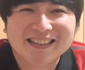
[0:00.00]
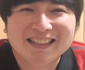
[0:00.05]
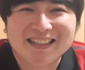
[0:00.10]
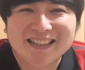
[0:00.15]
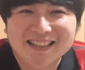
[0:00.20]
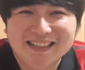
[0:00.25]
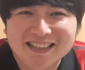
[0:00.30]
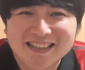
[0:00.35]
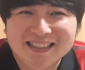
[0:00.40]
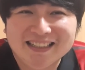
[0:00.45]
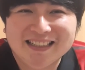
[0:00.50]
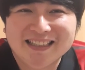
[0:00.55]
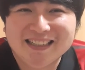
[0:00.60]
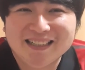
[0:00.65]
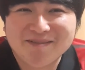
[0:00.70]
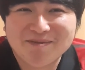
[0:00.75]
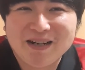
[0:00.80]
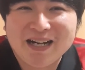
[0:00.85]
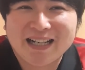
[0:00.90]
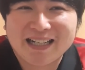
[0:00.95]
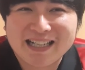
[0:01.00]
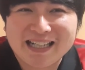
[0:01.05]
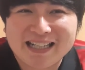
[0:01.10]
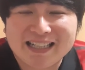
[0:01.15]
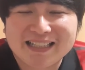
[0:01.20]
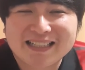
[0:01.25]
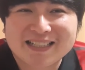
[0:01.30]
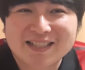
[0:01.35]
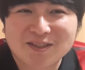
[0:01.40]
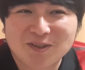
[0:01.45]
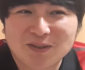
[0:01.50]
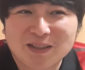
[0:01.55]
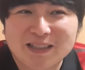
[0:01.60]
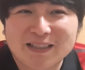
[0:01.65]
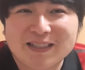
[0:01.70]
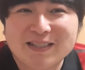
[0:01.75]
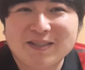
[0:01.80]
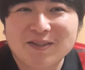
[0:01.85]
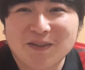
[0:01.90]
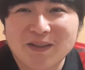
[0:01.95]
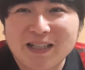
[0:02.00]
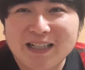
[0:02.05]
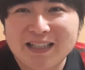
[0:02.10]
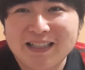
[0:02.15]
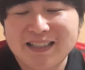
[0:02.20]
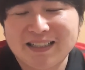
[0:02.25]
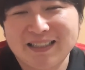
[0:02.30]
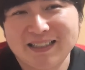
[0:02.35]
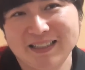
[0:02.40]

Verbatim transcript: うーん、まあね、そうなんですよね。